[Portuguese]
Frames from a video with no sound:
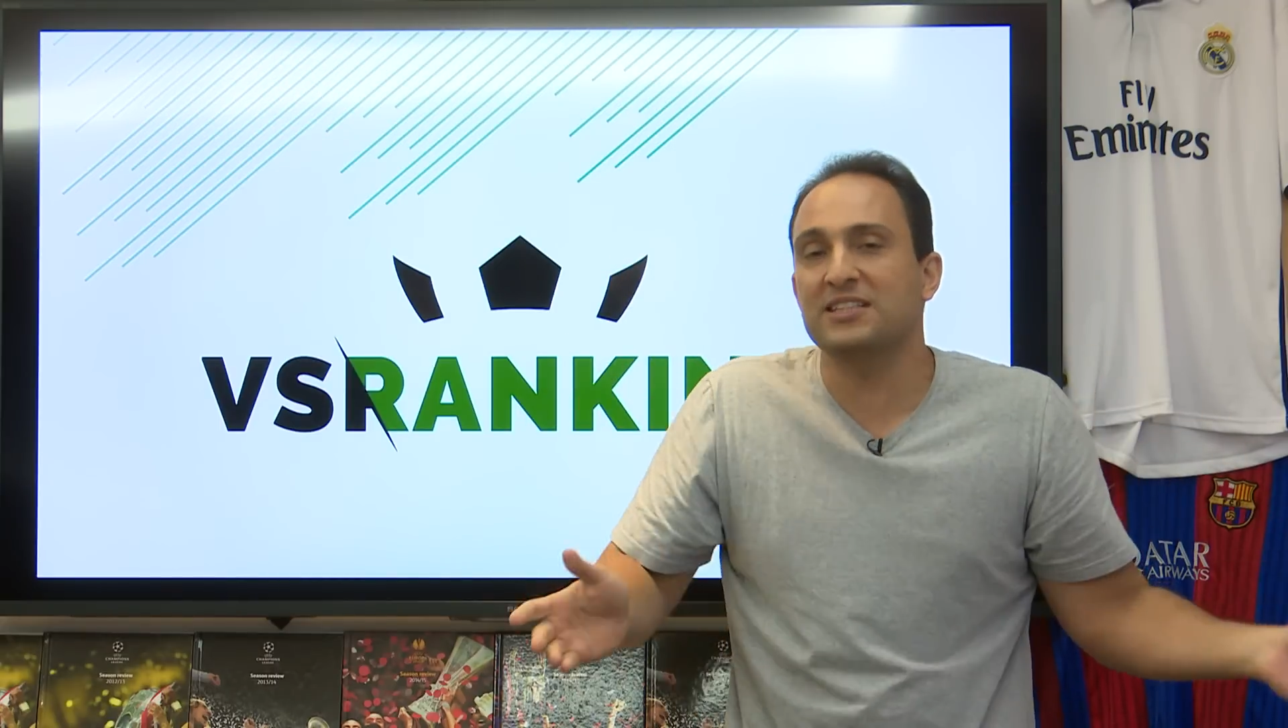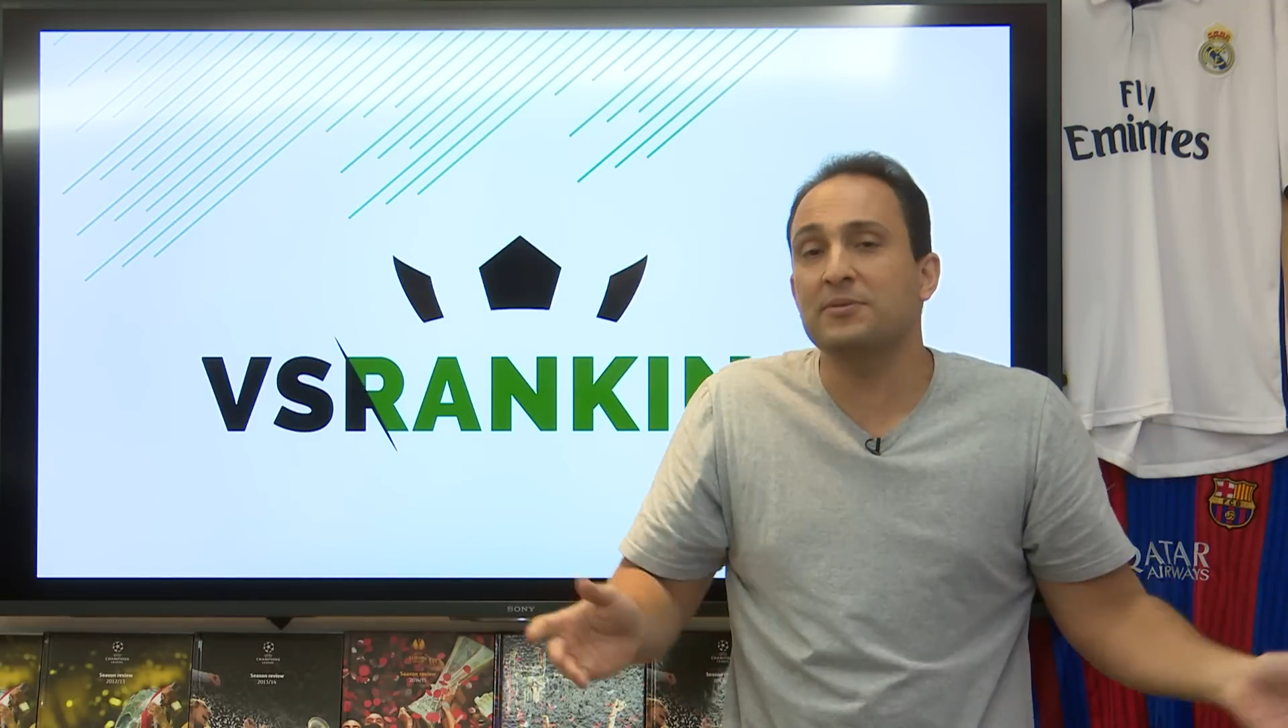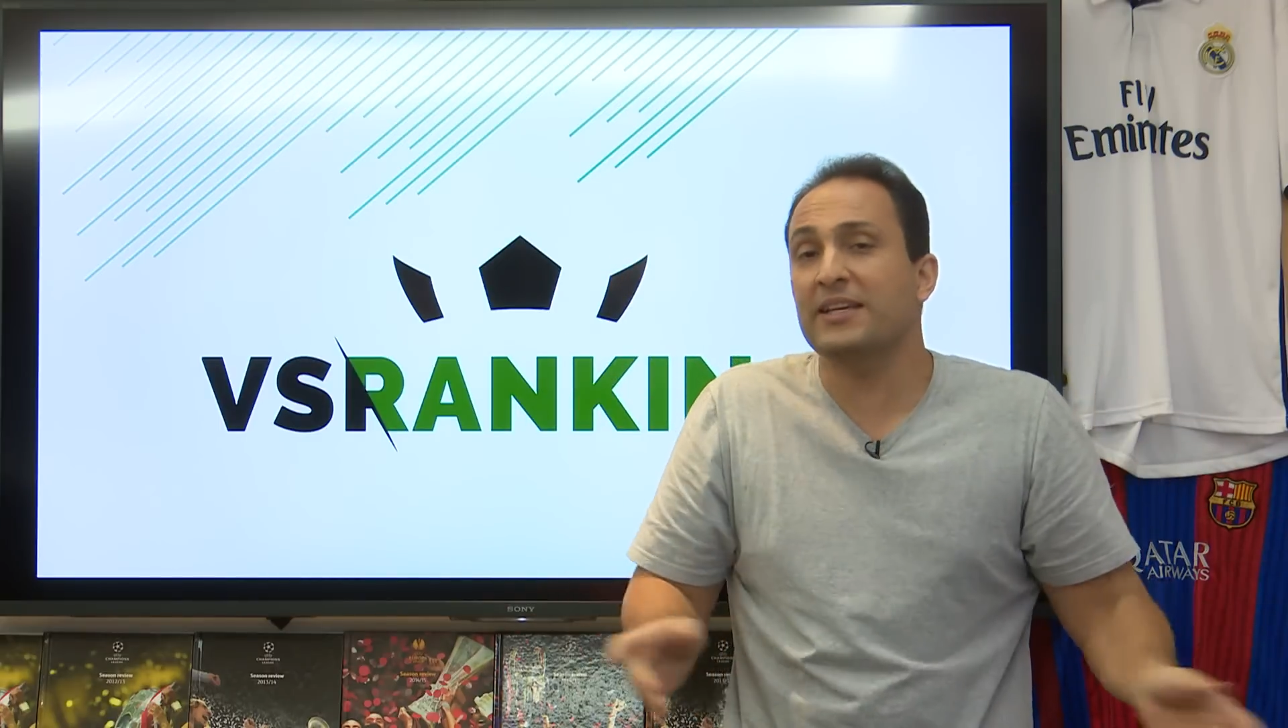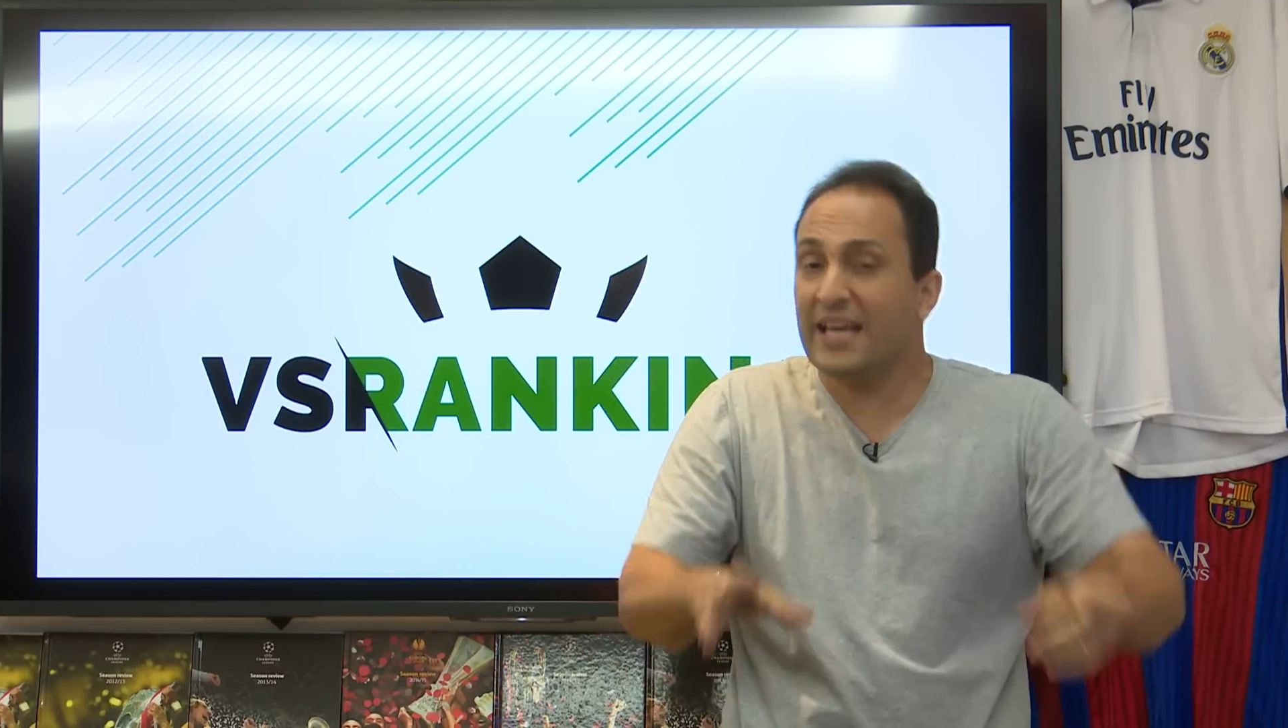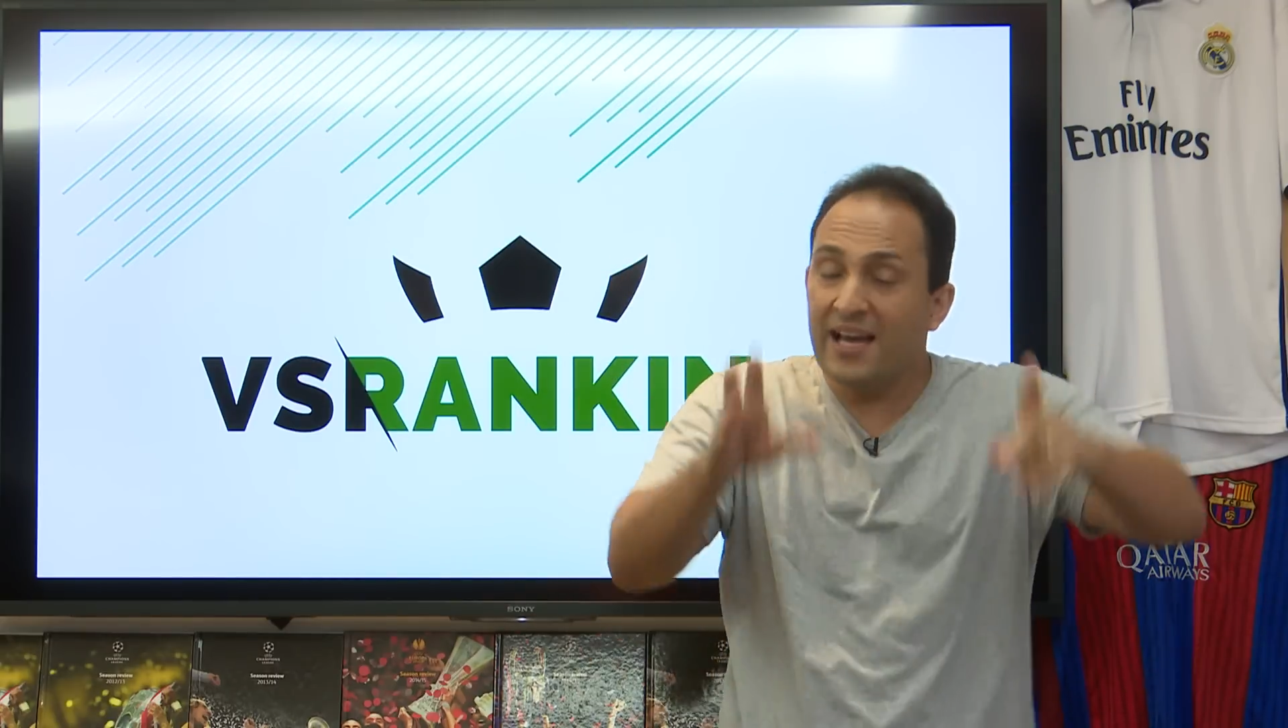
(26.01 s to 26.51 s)

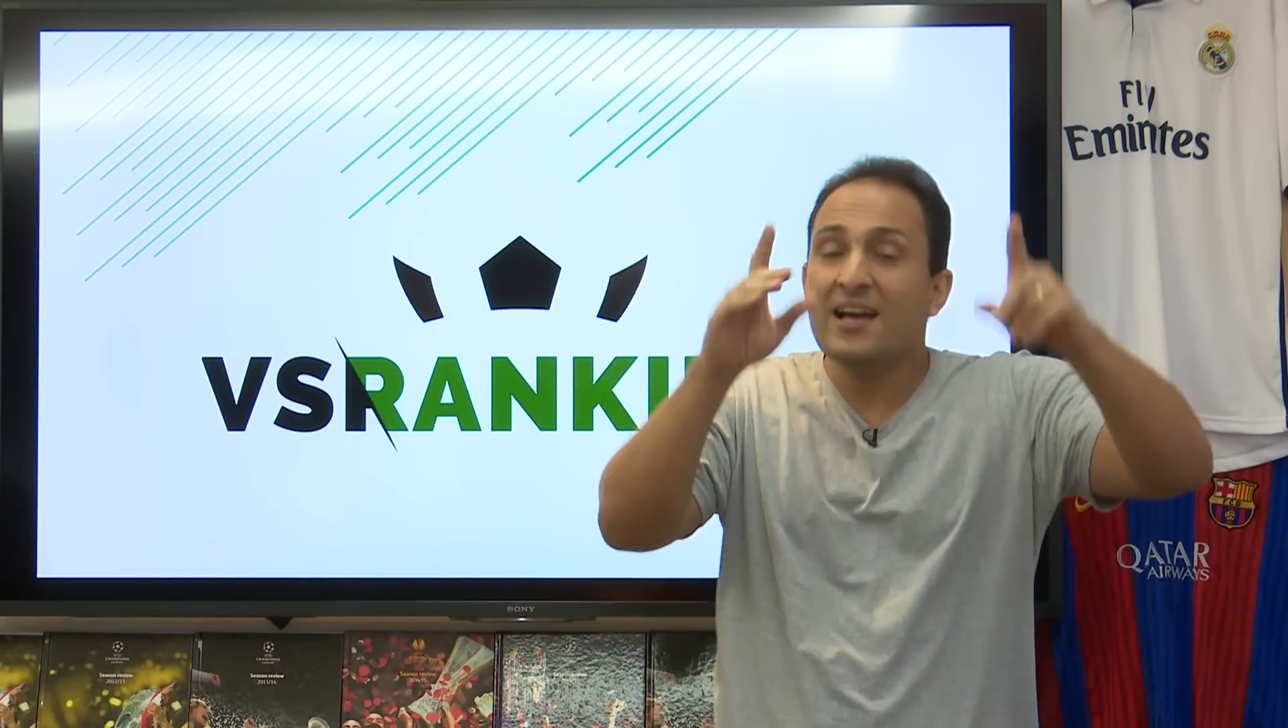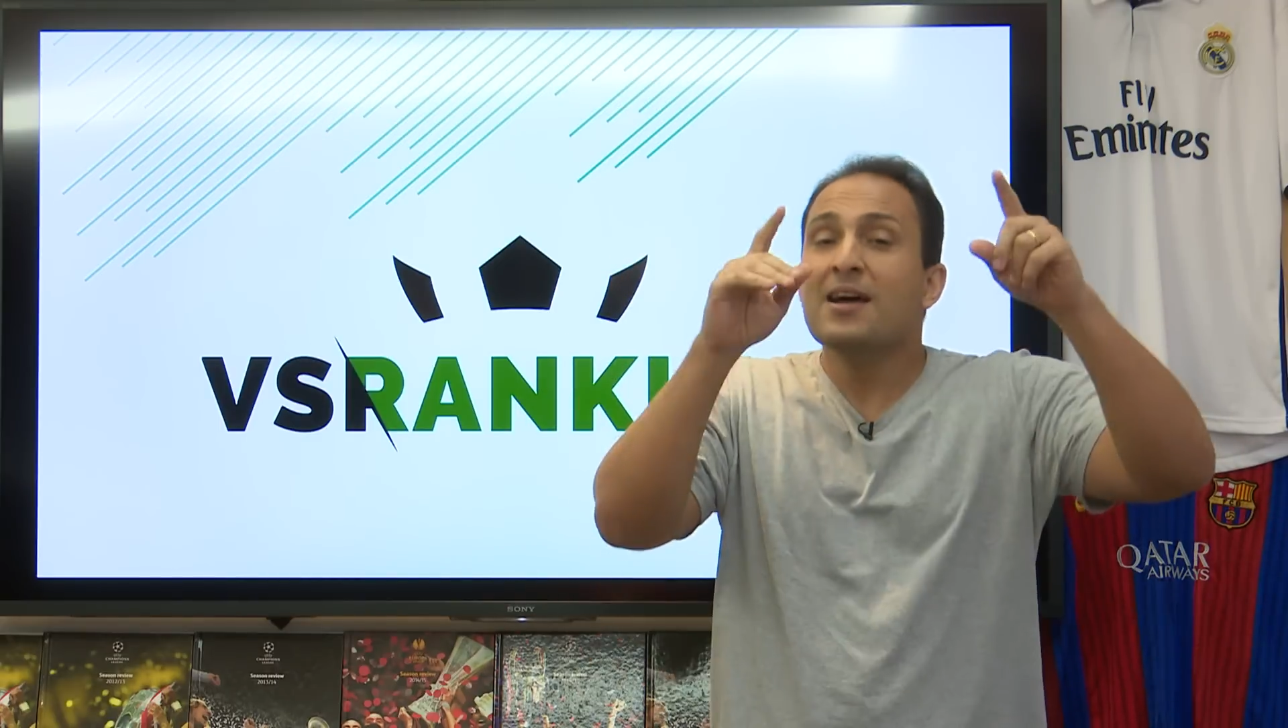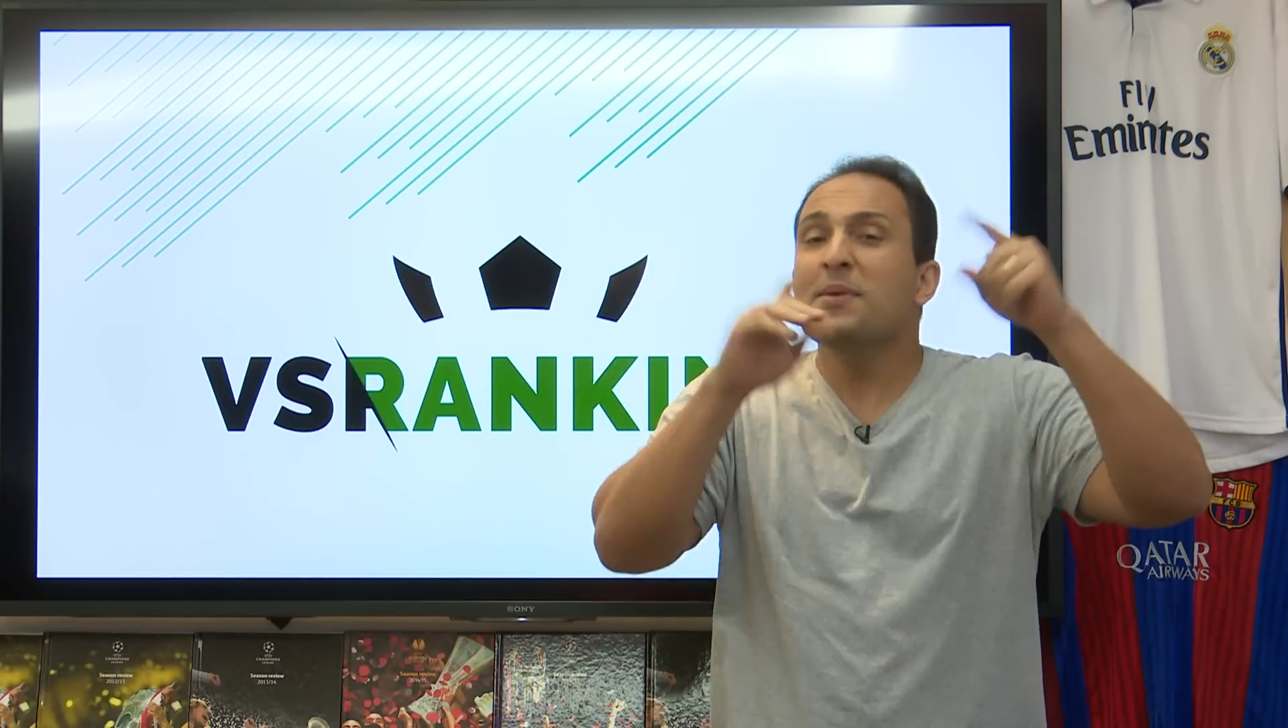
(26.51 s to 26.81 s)
sabe o que é,